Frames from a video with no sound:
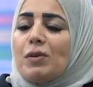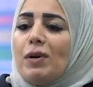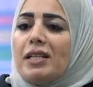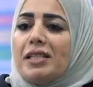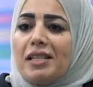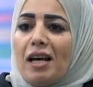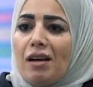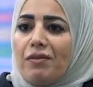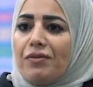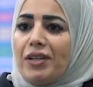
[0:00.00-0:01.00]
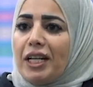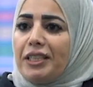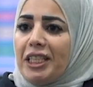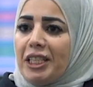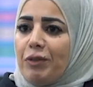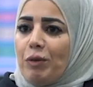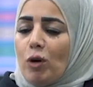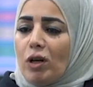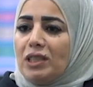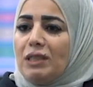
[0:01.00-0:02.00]
سواء الاسعاف خلينا نحكي في
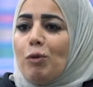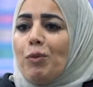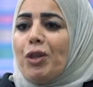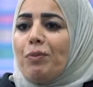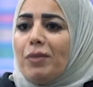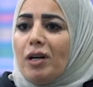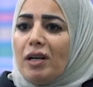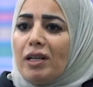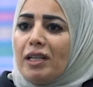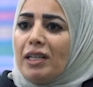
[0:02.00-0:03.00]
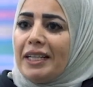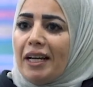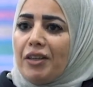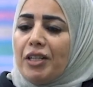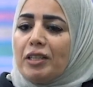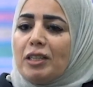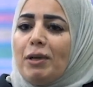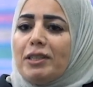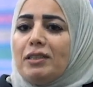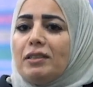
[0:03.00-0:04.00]
المقدمه ومن ثم آه، الاغاثيه،
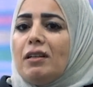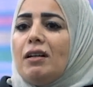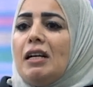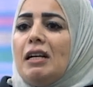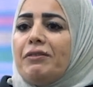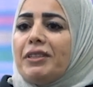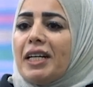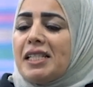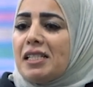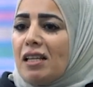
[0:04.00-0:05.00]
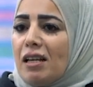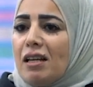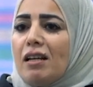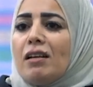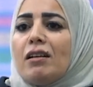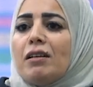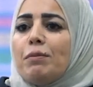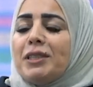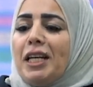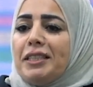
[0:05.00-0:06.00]
طبعا عندنا في غزه آه،
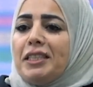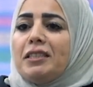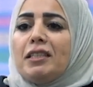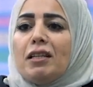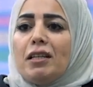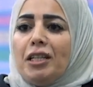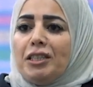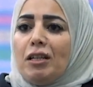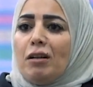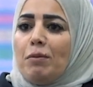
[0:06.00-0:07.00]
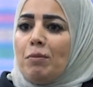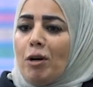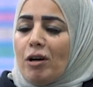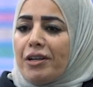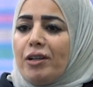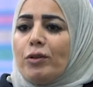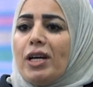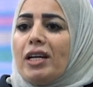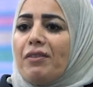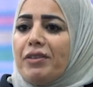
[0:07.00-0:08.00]
بالتحديد احنا مقرنا
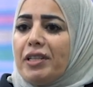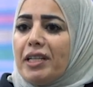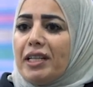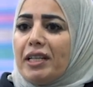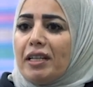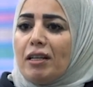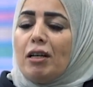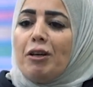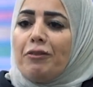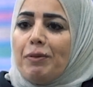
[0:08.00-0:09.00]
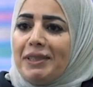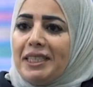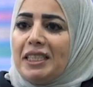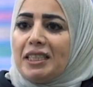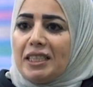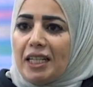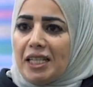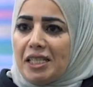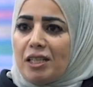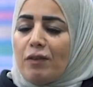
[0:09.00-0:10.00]
هناك في في مدينه
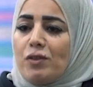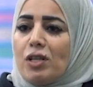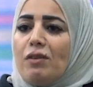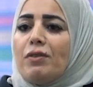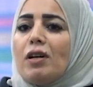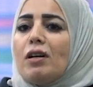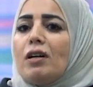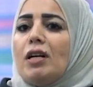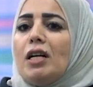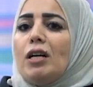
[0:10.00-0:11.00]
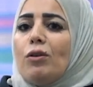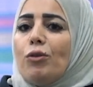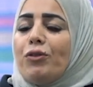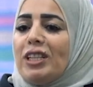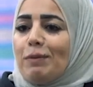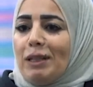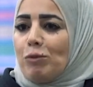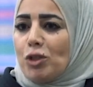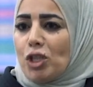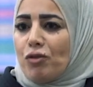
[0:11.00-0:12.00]
غزه نفسها ف وفيها طبعا
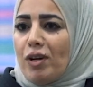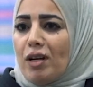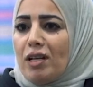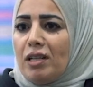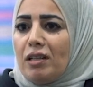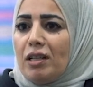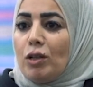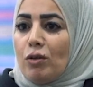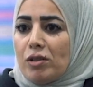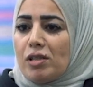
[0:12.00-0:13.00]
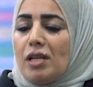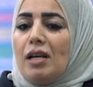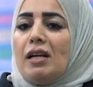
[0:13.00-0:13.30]
مستشفى القدس